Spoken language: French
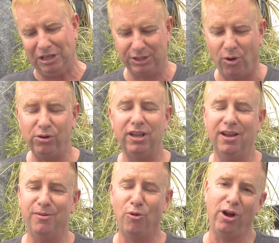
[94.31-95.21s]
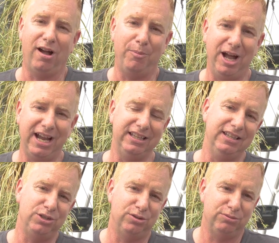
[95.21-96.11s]
Donc, euh, mon grand-père
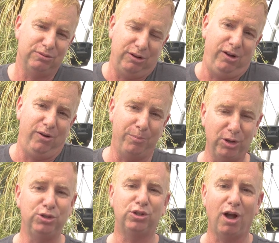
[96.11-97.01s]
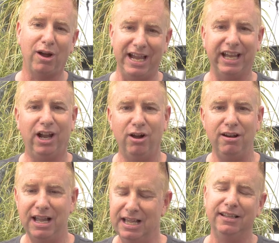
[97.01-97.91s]
était un producteur agricole.